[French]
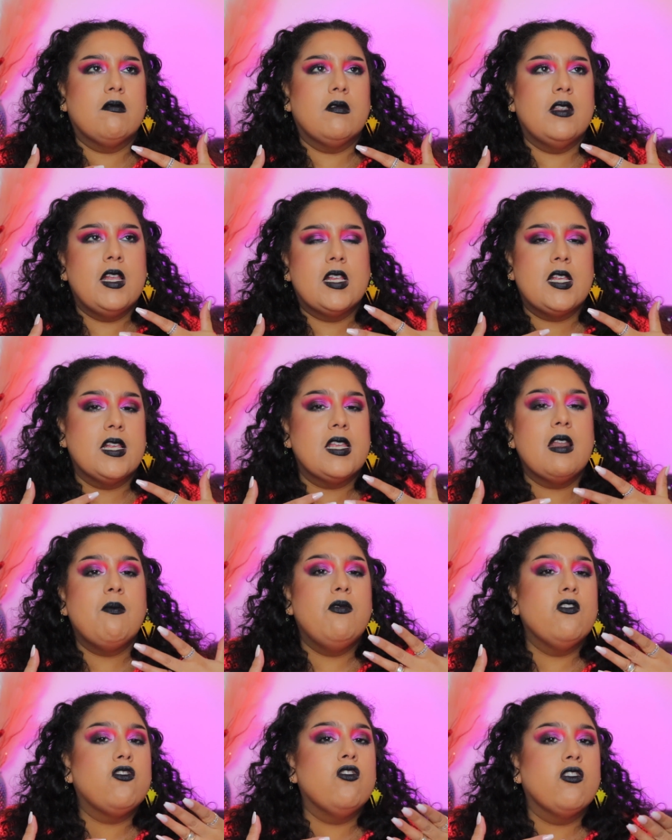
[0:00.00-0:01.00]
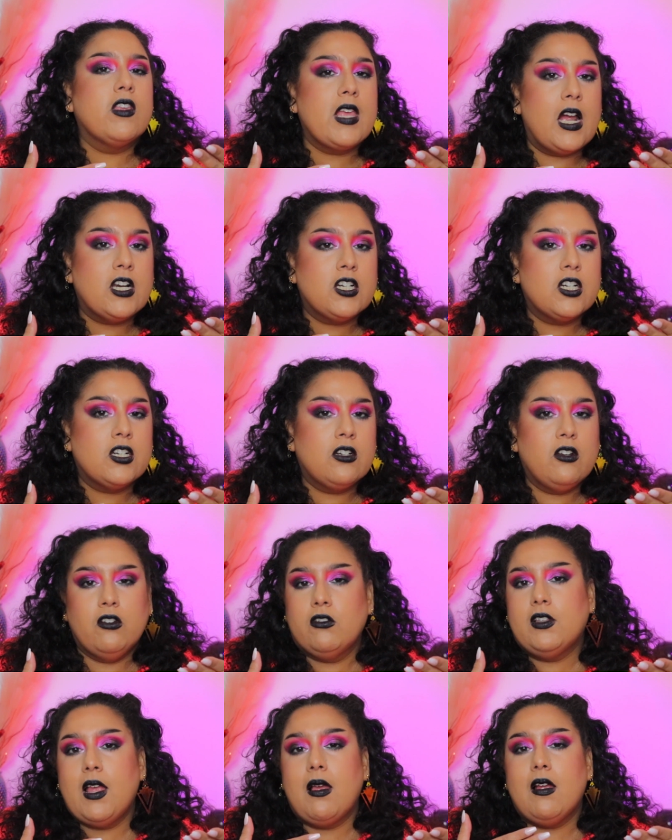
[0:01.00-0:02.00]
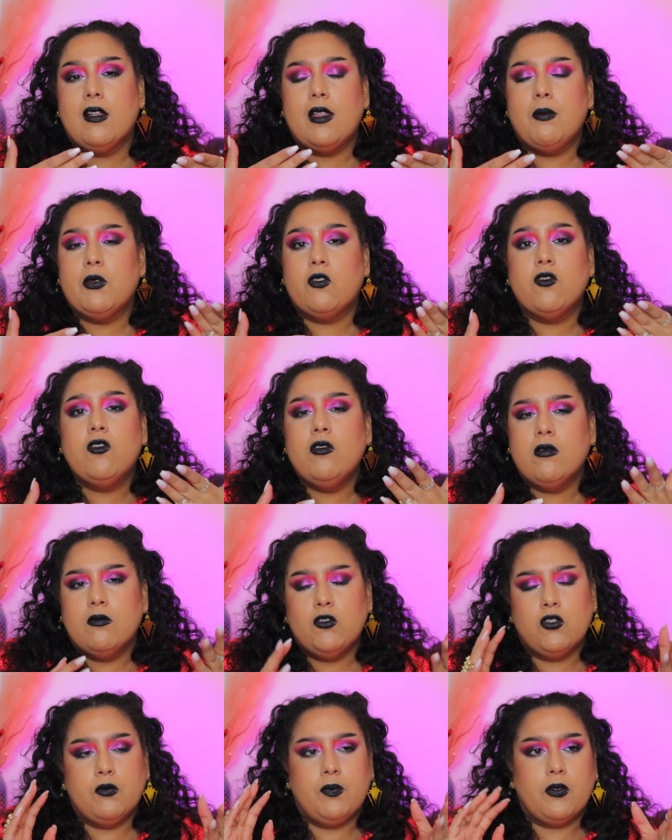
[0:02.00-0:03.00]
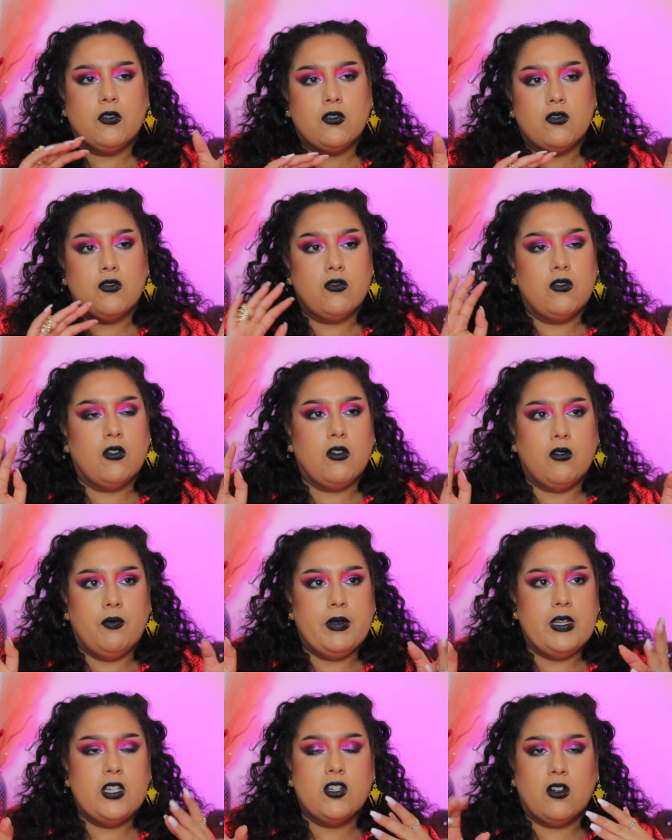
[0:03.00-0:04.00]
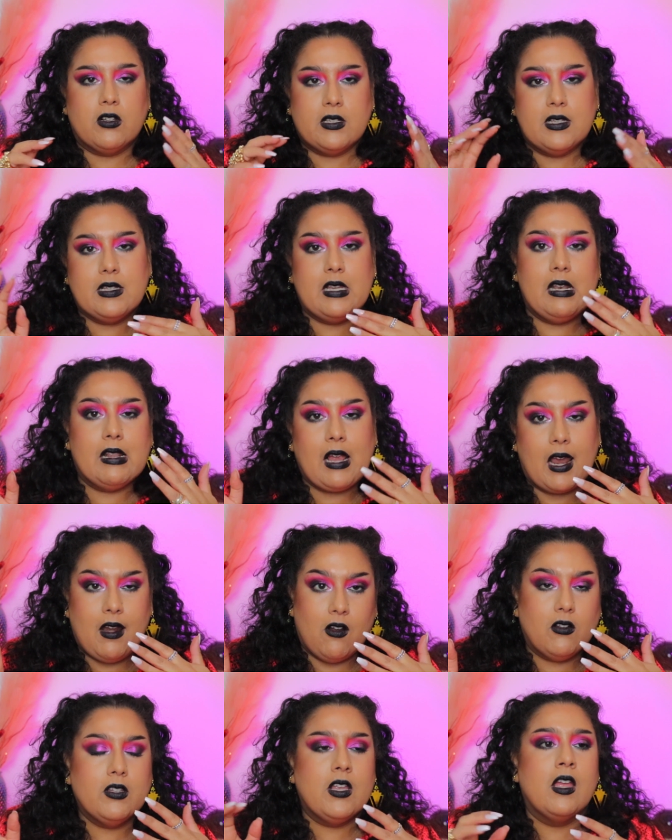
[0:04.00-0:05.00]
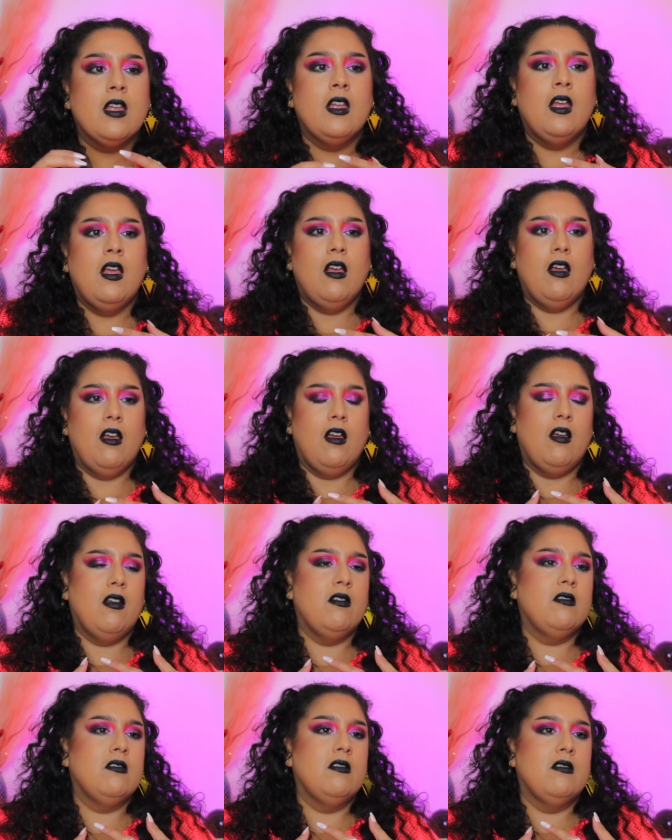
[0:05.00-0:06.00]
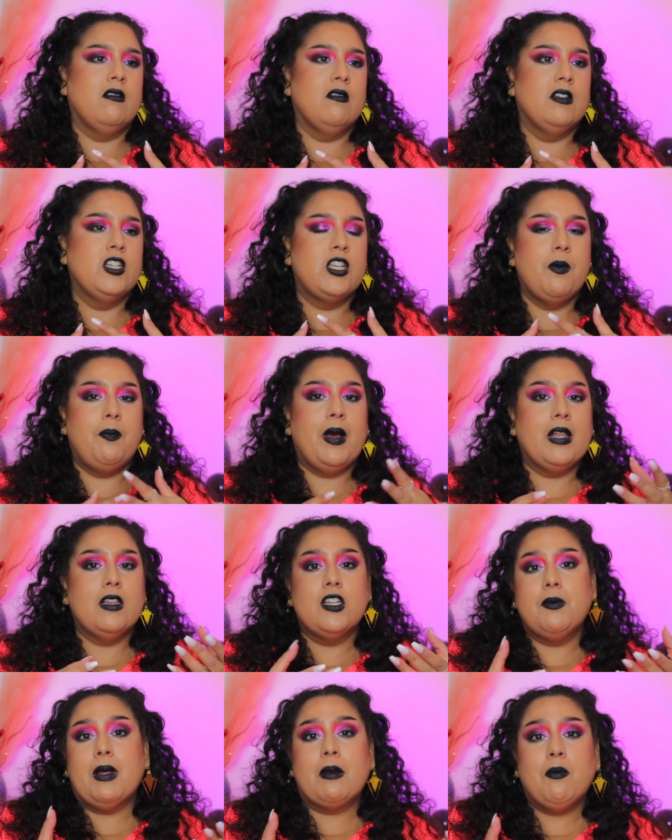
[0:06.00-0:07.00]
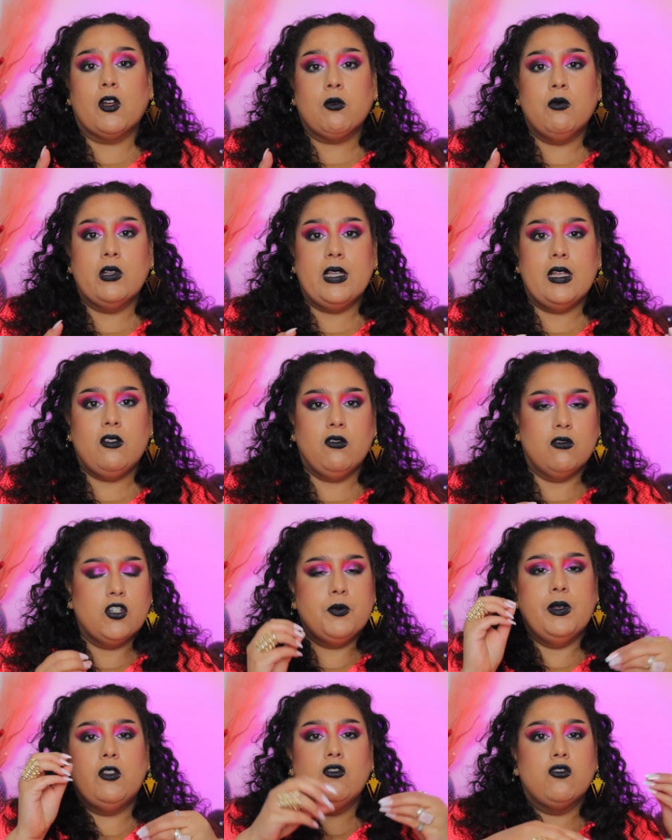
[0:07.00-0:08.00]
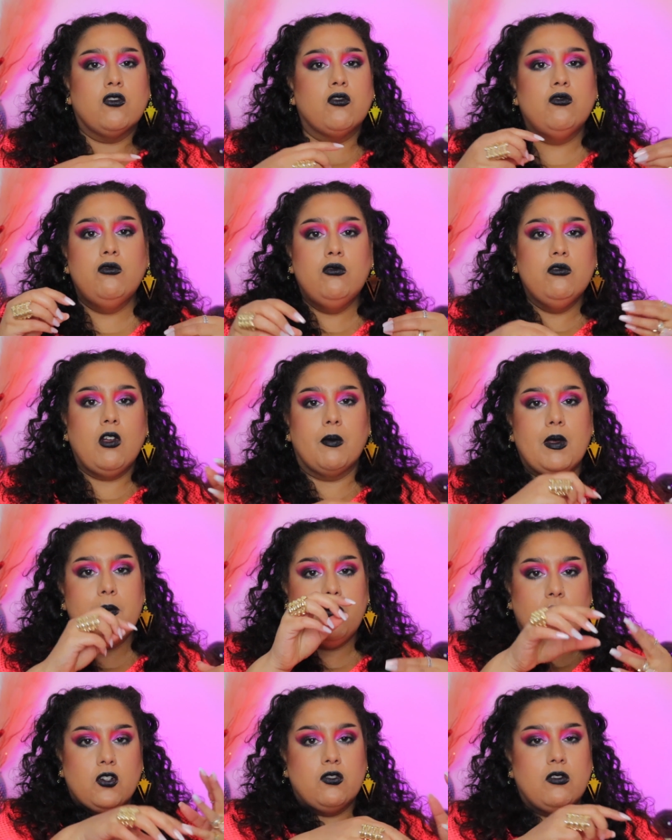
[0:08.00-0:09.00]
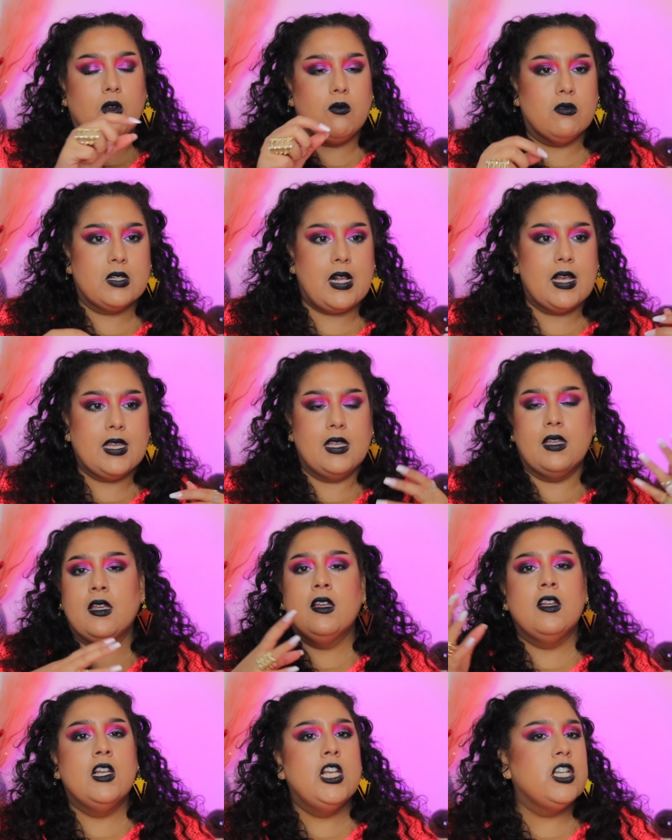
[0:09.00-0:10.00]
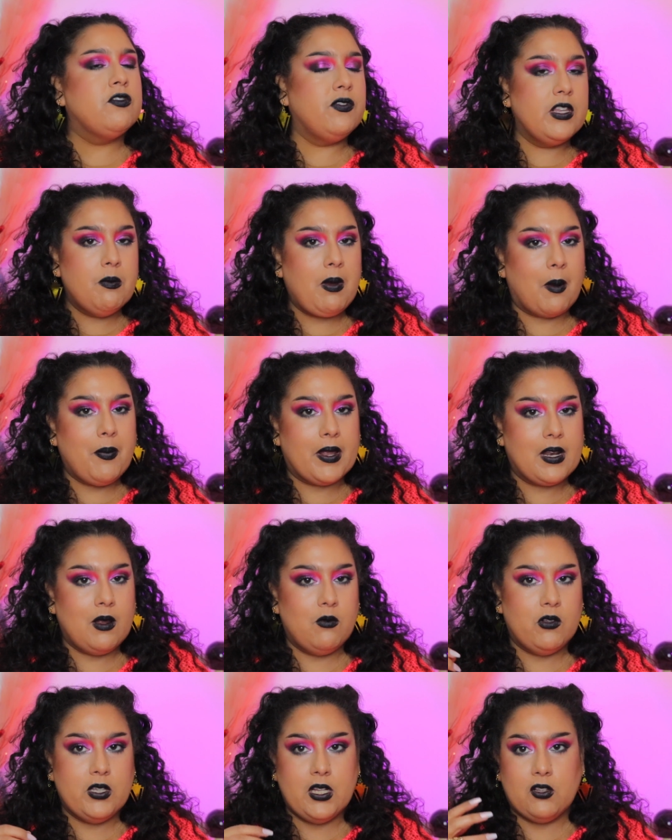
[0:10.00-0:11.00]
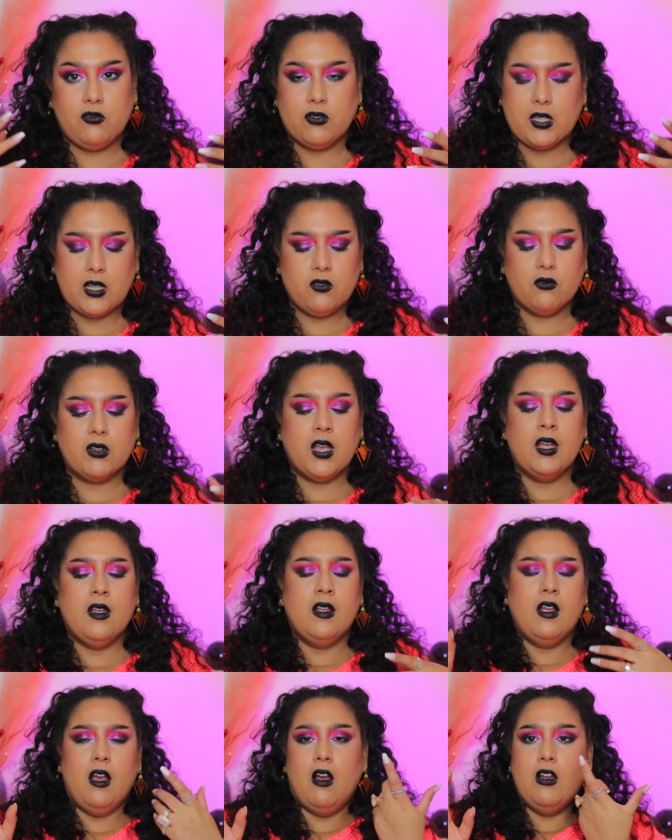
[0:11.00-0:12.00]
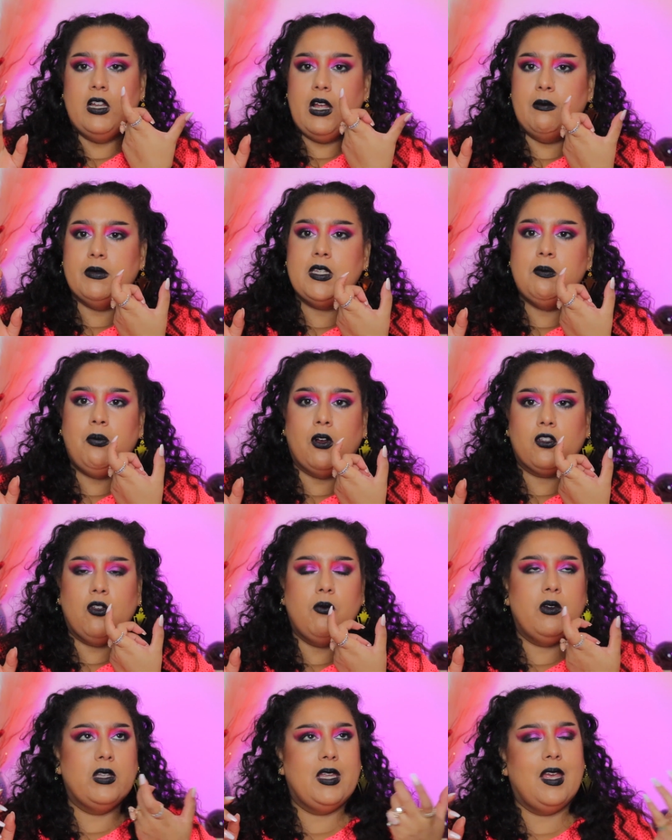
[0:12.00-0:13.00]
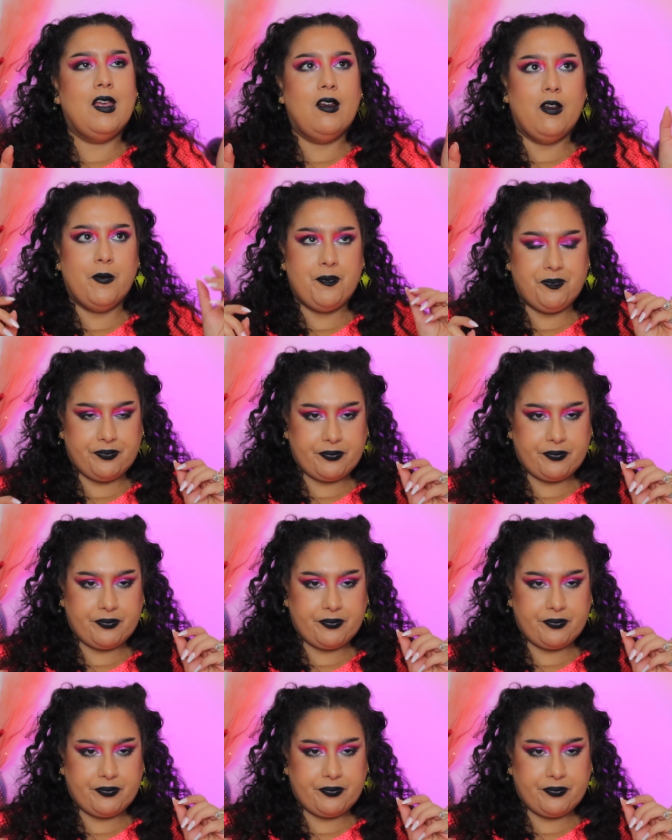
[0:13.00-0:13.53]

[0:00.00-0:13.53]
nécessite plus de cash que d'habitude. Je pense toujours aux pays genre style Thaïlande. Euh, j'ai pas, pas de porte-monnaie donc je mets toujours tout dans mes poches ou dans mon sac et je finis par perdre la monnaie et tout ça. Donc euh, un petit porte-monnaie, euh,